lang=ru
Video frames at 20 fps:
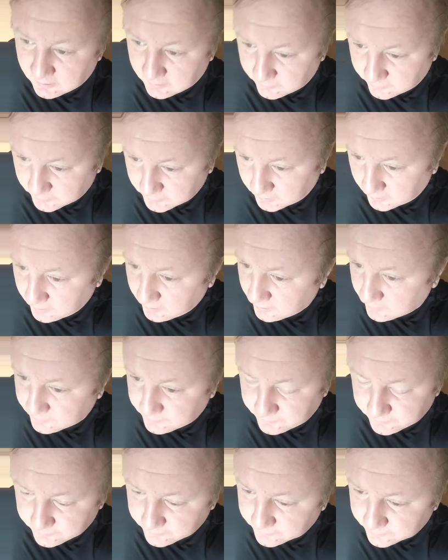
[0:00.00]
Вот
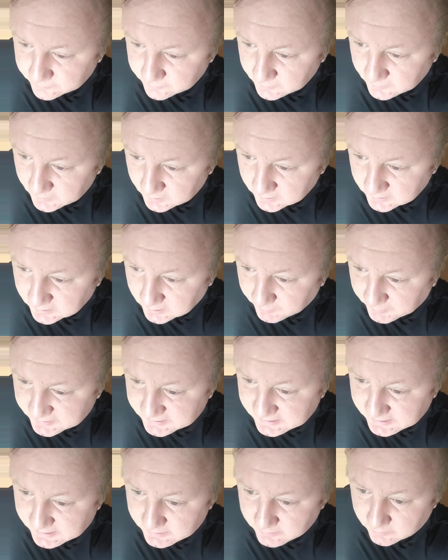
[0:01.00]
они до
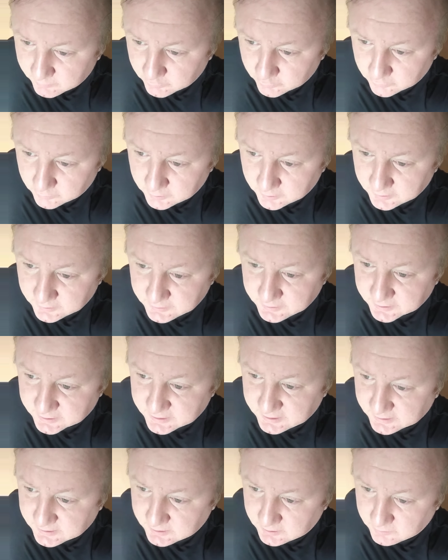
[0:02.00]
последнего будут
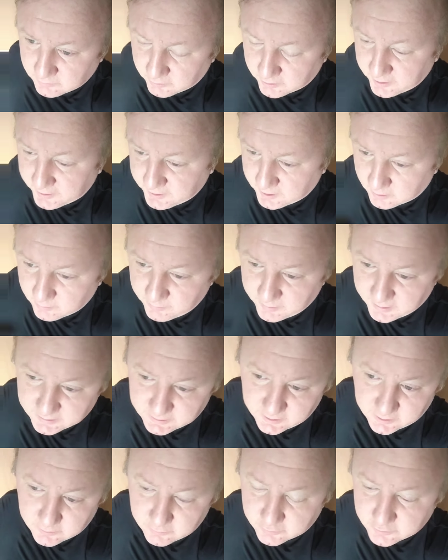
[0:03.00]
держаться, но рейтинг
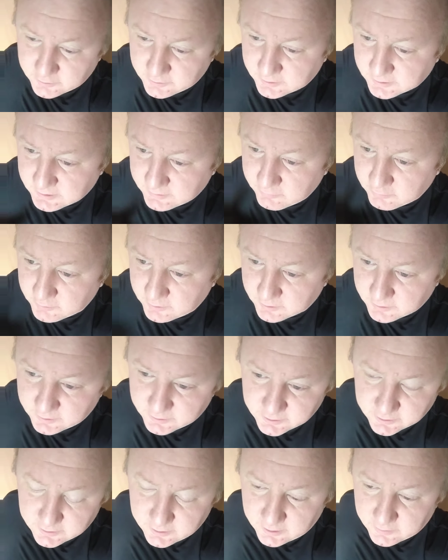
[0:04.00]
падает, уже на заводах
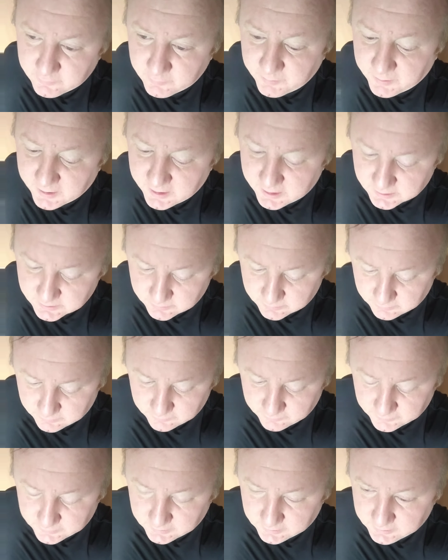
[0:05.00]
начинают показывать в
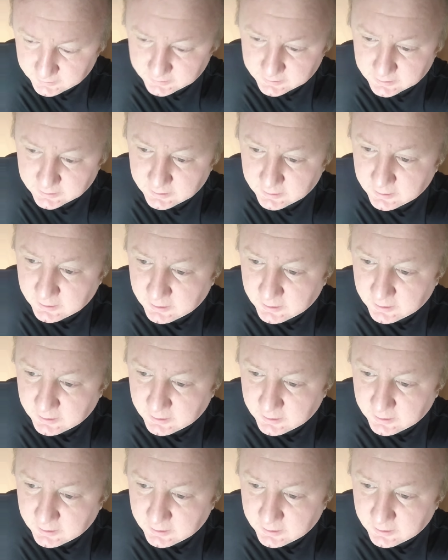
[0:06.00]
интернете.